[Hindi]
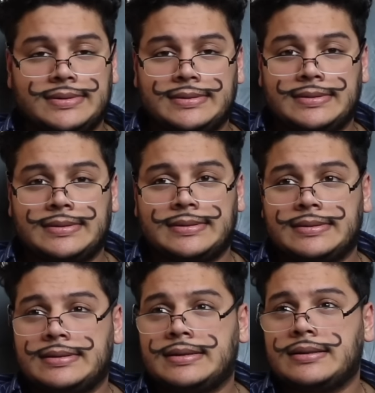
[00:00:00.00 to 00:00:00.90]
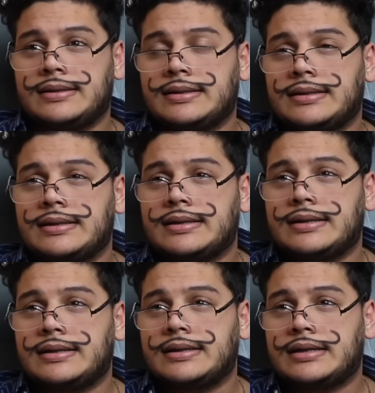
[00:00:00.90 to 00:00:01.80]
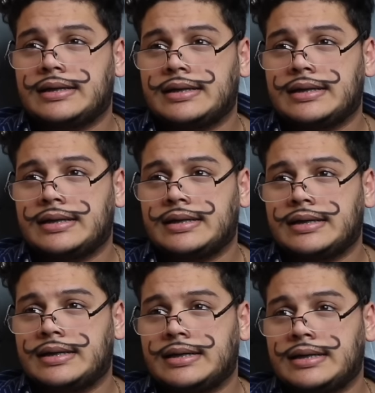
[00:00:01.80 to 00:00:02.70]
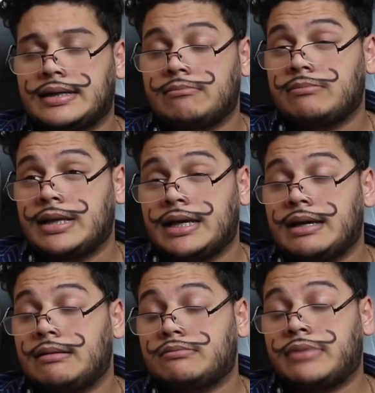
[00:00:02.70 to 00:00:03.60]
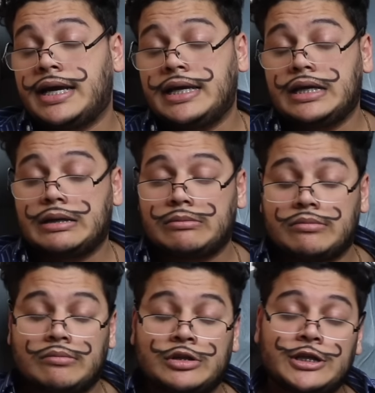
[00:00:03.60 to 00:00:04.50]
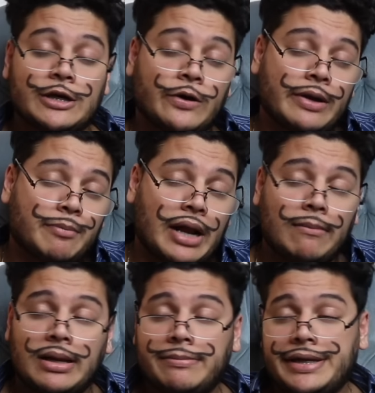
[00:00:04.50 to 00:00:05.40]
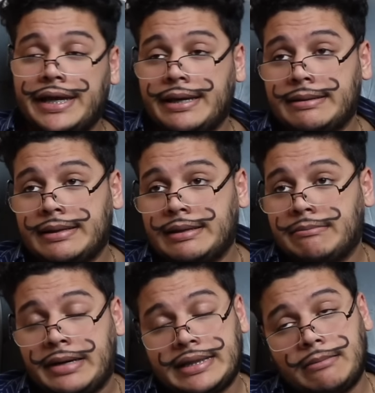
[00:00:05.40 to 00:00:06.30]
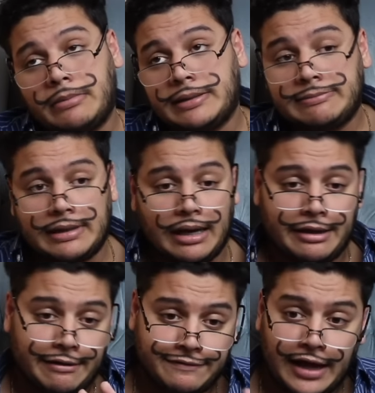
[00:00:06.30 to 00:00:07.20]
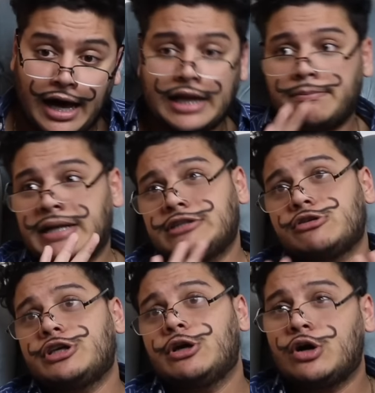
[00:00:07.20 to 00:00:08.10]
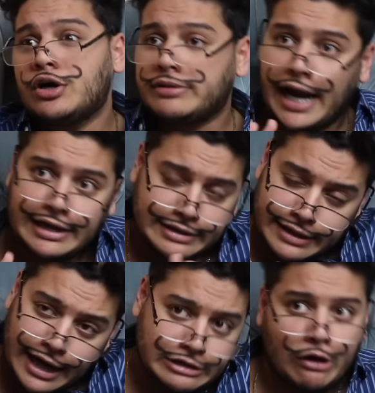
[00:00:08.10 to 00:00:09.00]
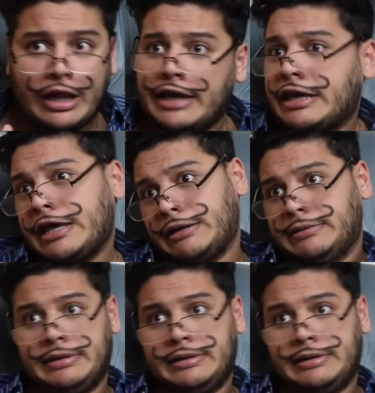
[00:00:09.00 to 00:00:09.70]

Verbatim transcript: सर आपको क्या लगता है आपकी बेटे को सफाई करनी चाहिए या आपकी बेटी को भाई मुझे कोई प्रॉब्लम नहीं है मतलब इफ्तार बन चुकी हो दैट्स दैट्स ऑल आई केयर